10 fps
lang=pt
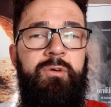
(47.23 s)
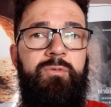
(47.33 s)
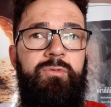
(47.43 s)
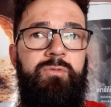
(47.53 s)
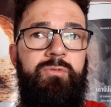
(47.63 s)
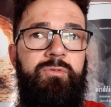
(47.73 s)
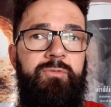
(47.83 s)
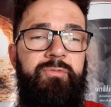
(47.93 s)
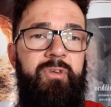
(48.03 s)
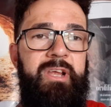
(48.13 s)

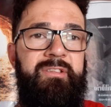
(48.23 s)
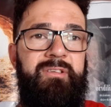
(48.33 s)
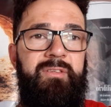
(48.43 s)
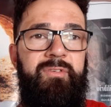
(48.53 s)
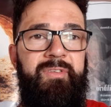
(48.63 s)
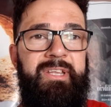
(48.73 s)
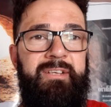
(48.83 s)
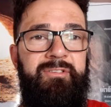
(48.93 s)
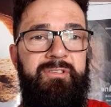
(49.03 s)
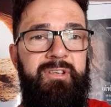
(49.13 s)
O Freud escreveu na
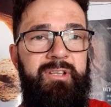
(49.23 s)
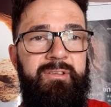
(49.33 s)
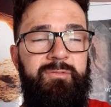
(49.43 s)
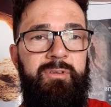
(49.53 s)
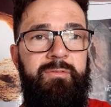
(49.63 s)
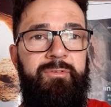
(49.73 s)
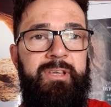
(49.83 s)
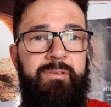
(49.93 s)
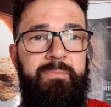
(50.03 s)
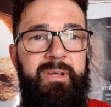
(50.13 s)
década de 30 do
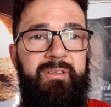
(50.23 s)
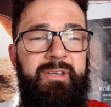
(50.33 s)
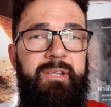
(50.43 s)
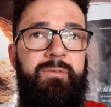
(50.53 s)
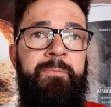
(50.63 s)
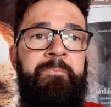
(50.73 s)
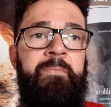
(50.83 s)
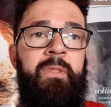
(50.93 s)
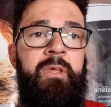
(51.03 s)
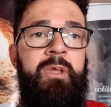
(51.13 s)
século passado
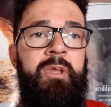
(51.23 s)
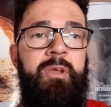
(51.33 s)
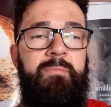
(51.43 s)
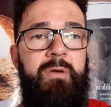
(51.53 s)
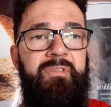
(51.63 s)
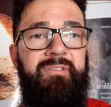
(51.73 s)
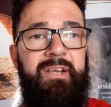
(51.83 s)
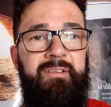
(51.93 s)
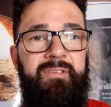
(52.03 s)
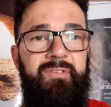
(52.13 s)

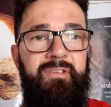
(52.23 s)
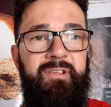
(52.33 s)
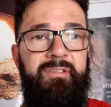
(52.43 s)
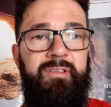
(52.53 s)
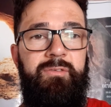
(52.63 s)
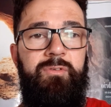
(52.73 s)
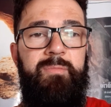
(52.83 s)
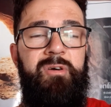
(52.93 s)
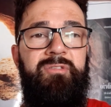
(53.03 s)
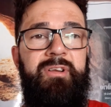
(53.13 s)
Mal-Estar na Civilização, o
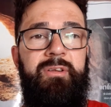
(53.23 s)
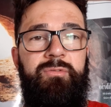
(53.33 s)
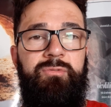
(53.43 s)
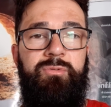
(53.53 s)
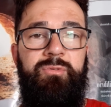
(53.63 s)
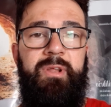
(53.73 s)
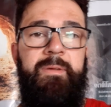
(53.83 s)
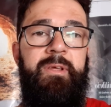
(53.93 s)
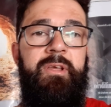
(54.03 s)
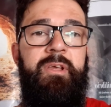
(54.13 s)
Mal-Estar na Cultura
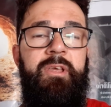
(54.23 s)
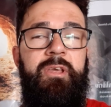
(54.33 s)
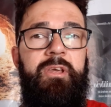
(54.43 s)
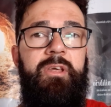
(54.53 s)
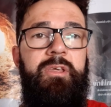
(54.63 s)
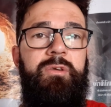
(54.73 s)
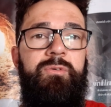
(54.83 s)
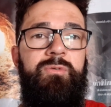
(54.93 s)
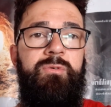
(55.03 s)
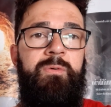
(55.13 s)
e
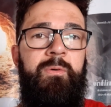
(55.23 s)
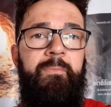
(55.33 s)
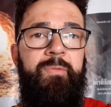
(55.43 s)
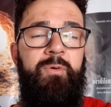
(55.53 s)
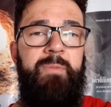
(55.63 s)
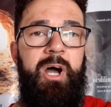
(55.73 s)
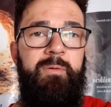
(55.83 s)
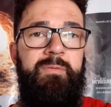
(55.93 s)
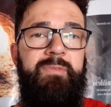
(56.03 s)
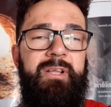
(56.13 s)
o, o
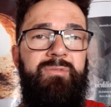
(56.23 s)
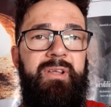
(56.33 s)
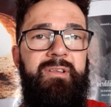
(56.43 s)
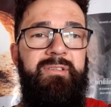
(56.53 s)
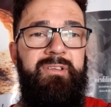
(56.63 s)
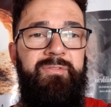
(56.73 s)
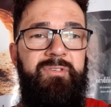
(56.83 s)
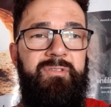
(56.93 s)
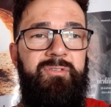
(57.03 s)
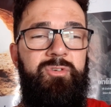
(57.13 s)
Baum atualiza a
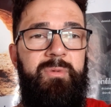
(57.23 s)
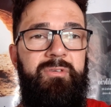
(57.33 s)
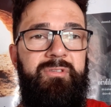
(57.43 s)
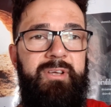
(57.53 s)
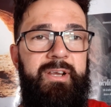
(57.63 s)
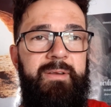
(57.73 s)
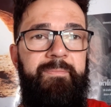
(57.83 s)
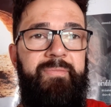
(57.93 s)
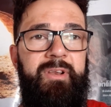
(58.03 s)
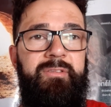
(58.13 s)
definição de
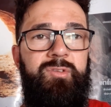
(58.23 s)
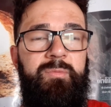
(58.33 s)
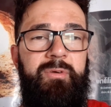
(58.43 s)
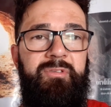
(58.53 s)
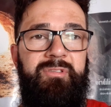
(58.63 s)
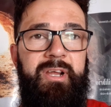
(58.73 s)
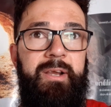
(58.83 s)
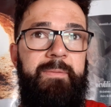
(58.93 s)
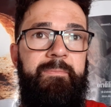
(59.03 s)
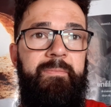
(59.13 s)
mal-estar, trazendo o
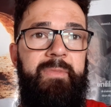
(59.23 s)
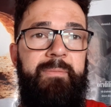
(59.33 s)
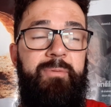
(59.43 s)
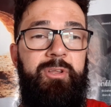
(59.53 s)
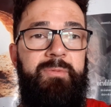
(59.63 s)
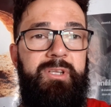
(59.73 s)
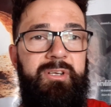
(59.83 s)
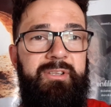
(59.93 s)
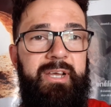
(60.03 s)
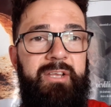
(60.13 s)
mal-estar na
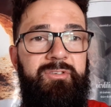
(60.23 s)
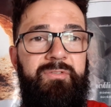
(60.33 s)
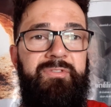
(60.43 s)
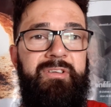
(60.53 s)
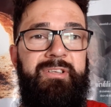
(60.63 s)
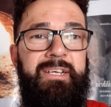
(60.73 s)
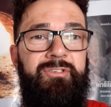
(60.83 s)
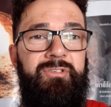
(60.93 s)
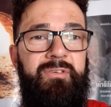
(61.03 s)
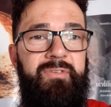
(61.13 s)
pós-modernidade no final da
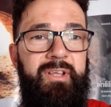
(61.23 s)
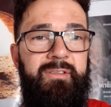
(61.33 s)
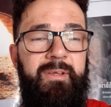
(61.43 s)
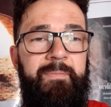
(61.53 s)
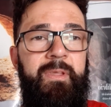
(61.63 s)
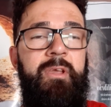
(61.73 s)
década de 90.